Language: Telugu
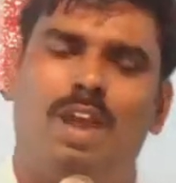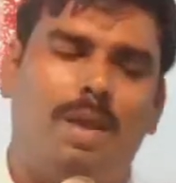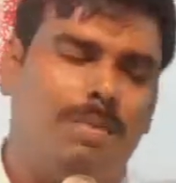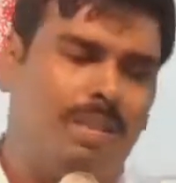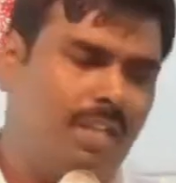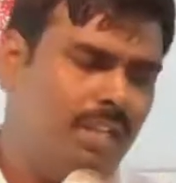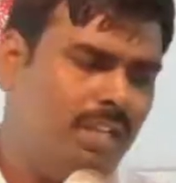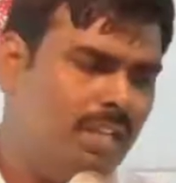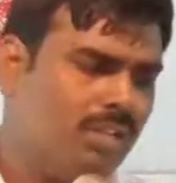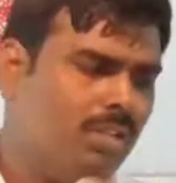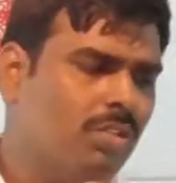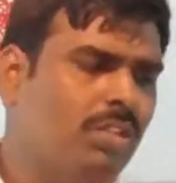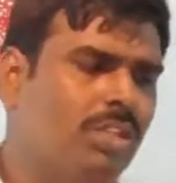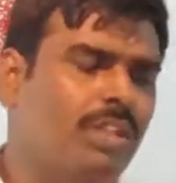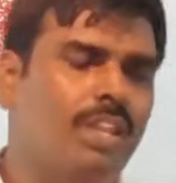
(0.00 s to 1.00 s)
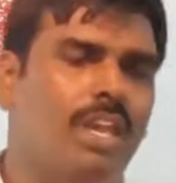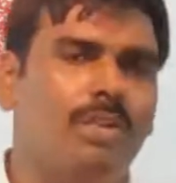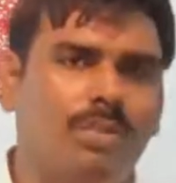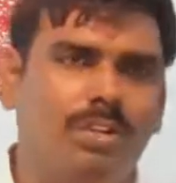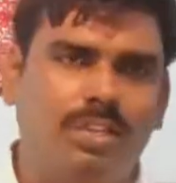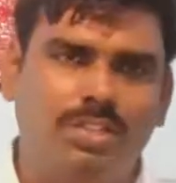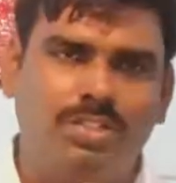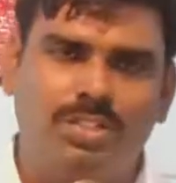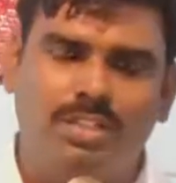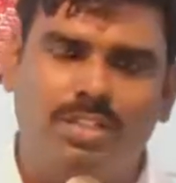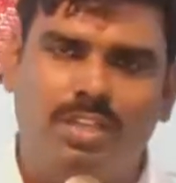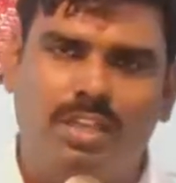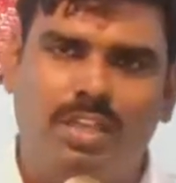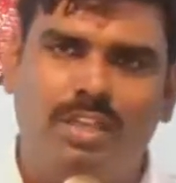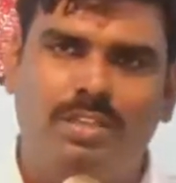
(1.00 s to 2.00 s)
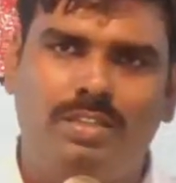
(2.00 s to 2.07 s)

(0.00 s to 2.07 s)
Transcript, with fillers: ఆమె దగ్గరుంది దేవునికి ఇచ్చింది